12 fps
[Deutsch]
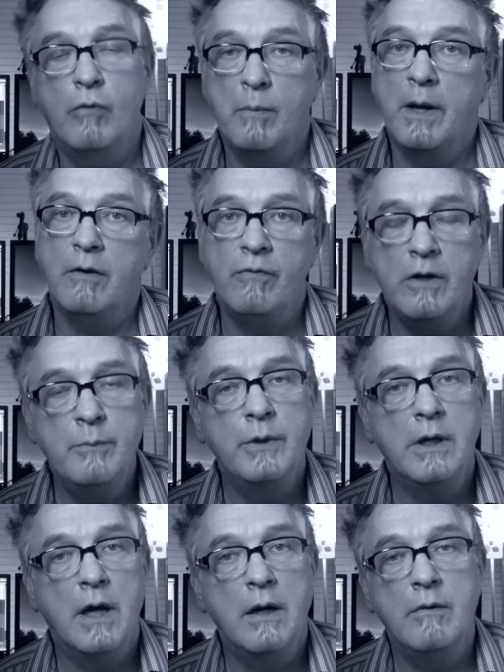wo man
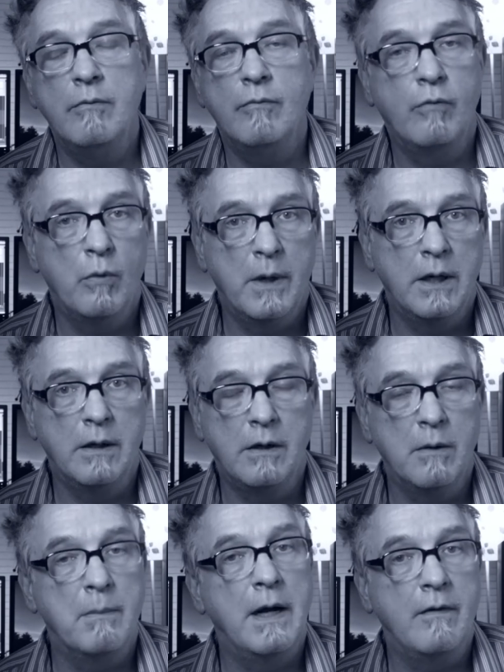filmen kann, wo man
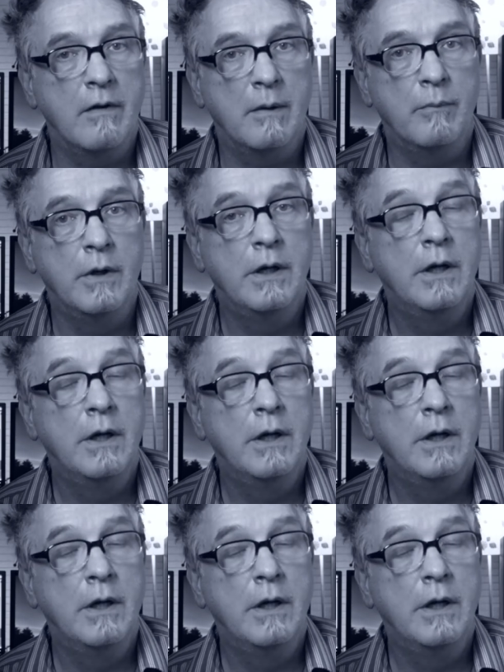gemeinsam